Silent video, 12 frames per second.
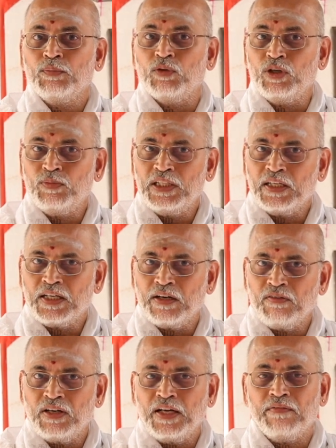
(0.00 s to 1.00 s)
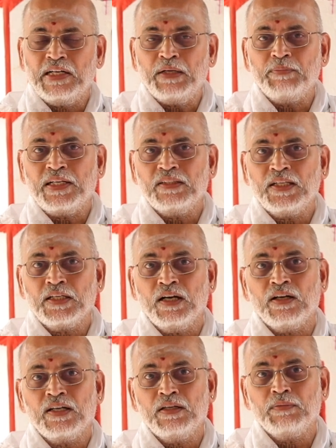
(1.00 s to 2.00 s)
முழுமுதற் கடவுளாக வழிபடுறது தான்
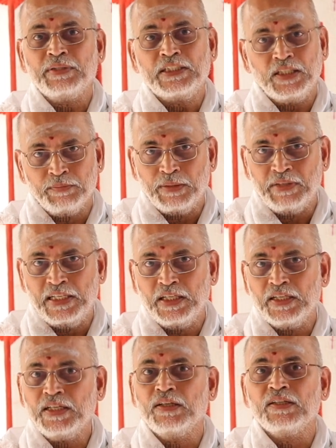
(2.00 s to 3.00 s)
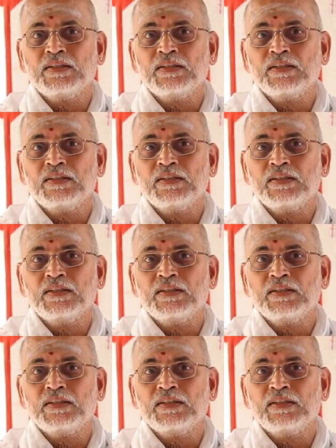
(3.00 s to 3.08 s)
கானாபத்தியம் அப்படிங்கிற